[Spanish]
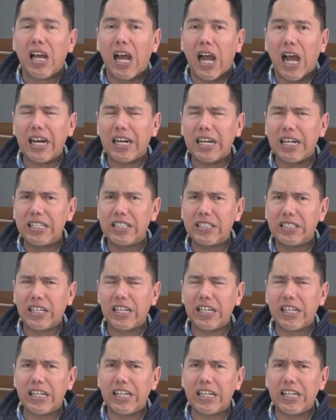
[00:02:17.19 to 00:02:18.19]
a raíz
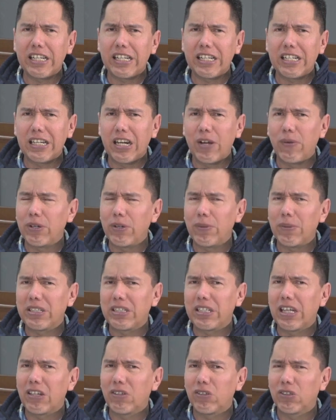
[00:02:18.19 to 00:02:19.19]
que en la
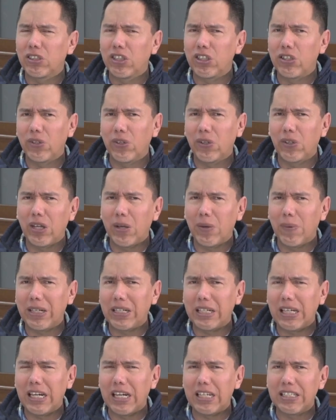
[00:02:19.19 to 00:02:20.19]
universidad donde yo daba
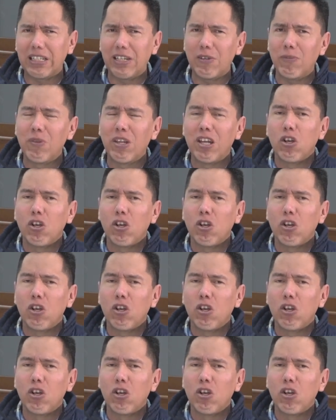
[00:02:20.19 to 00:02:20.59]
clase,